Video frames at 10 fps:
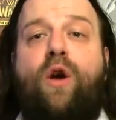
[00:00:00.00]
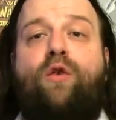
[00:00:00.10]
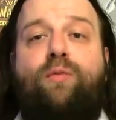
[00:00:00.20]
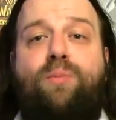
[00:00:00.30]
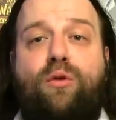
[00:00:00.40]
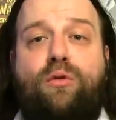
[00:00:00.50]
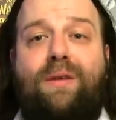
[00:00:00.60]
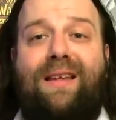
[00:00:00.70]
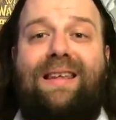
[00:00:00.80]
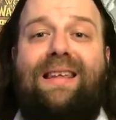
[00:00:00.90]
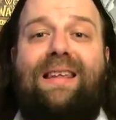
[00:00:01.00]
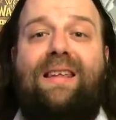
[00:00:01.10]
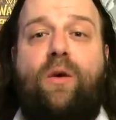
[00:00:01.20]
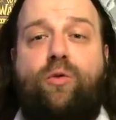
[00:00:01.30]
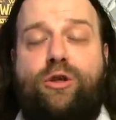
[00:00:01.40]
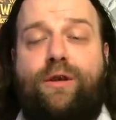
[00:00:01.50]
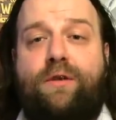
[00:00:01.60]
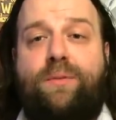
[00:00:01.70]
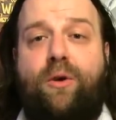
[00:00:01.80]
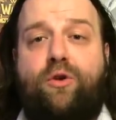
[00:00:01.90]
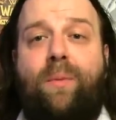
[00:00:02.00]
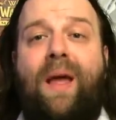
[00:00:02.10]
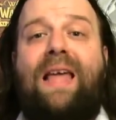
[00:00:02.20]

w brudny i nieuczciwy sposób.